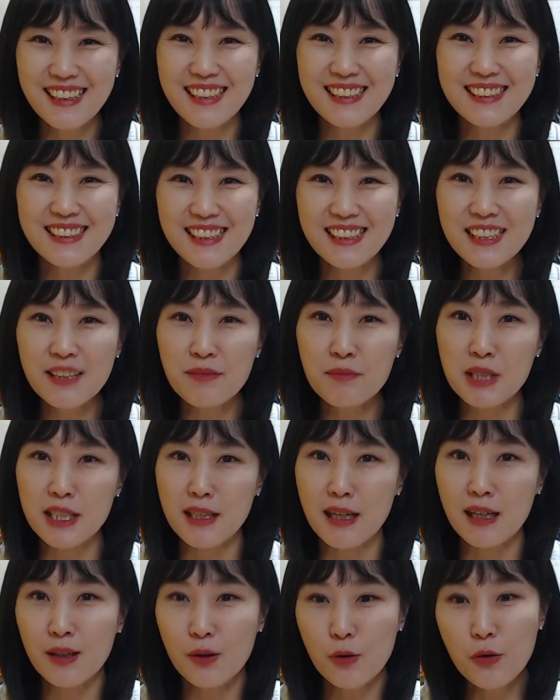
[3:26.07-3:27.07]
생각까지
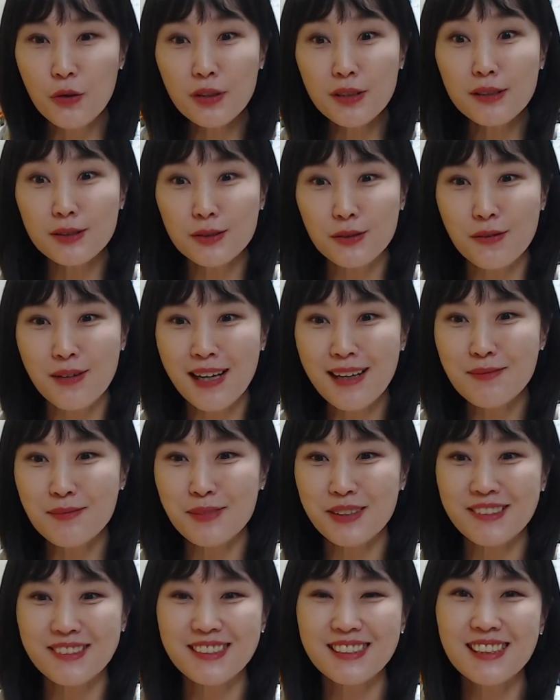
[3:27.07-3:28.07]
했답니다. 오히려 좋아? 뭐
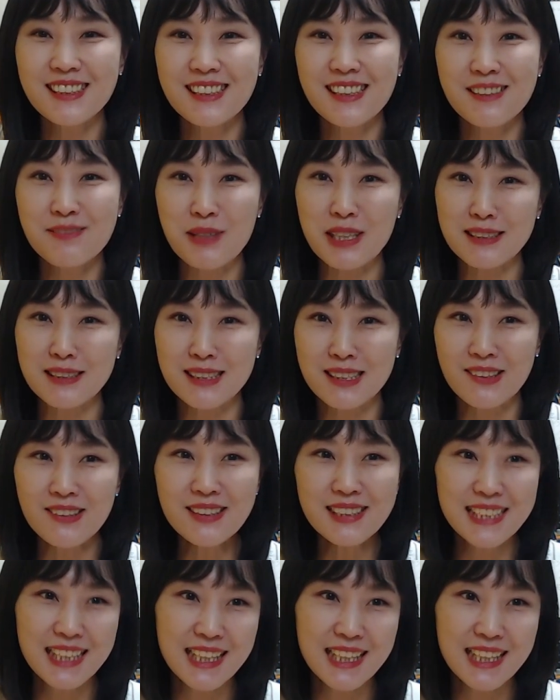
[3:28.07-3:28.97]
이런 생각 말이죠.